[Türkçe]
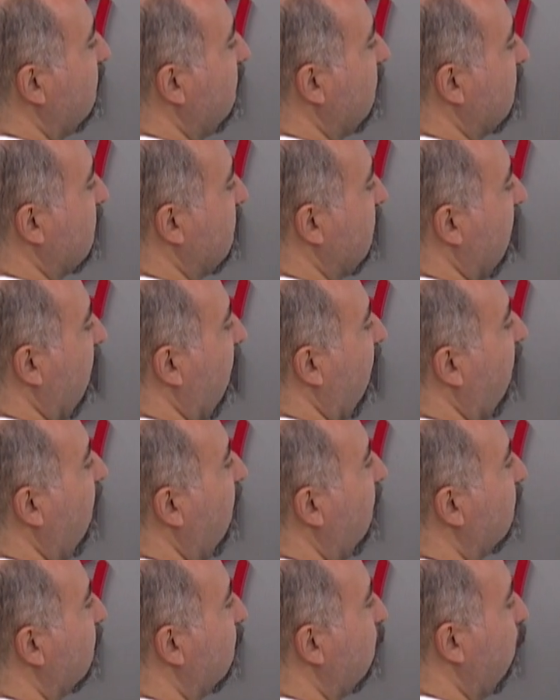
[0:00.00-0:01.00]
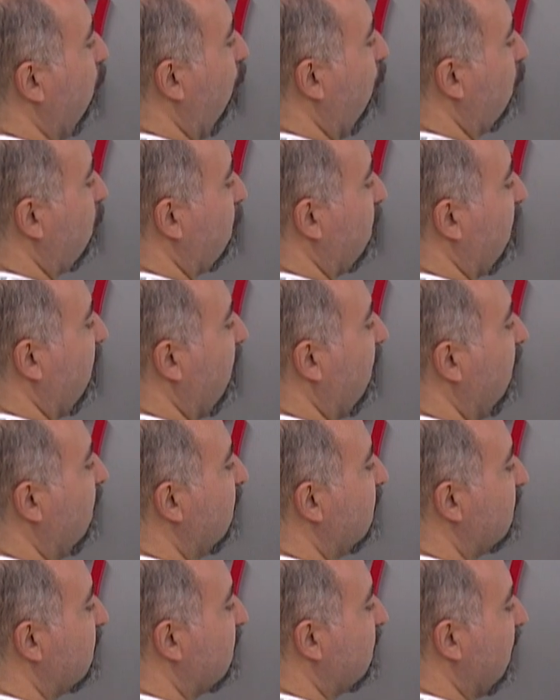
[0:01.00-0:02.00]
2'ye, 4'e,
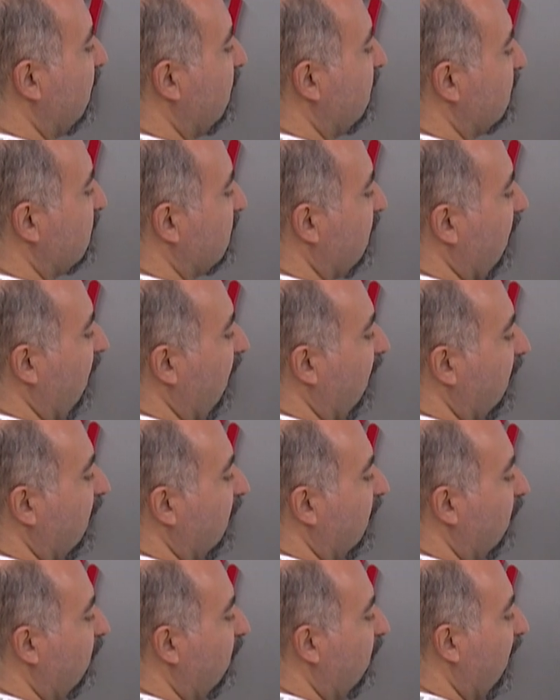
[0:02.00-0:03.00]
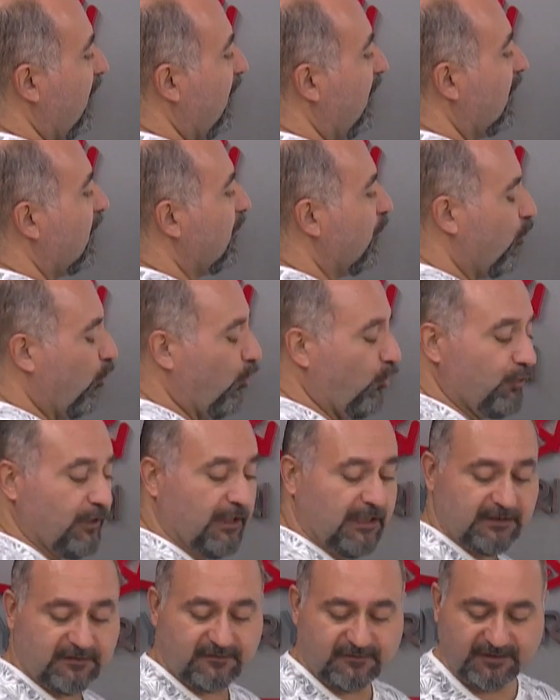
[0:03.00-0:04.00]
8'e ve
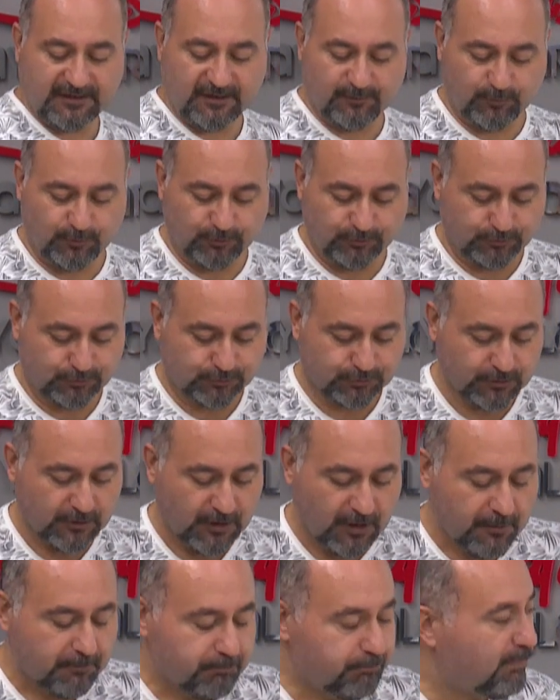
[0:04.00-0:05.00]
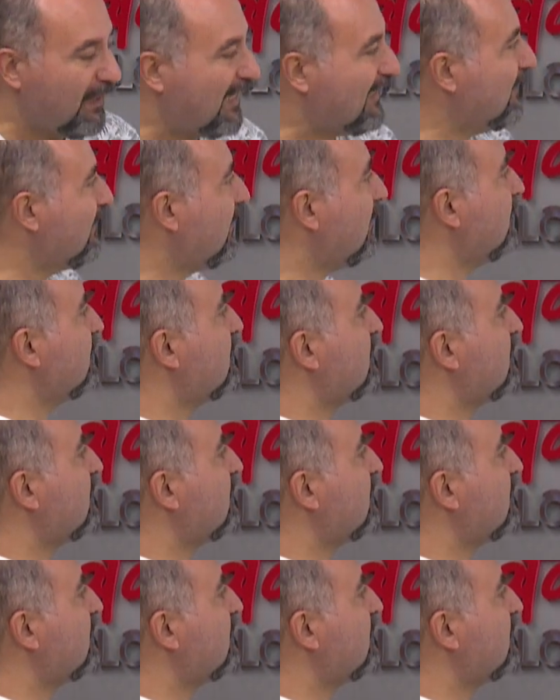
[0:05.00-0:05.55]
16'ya bölünür. Benden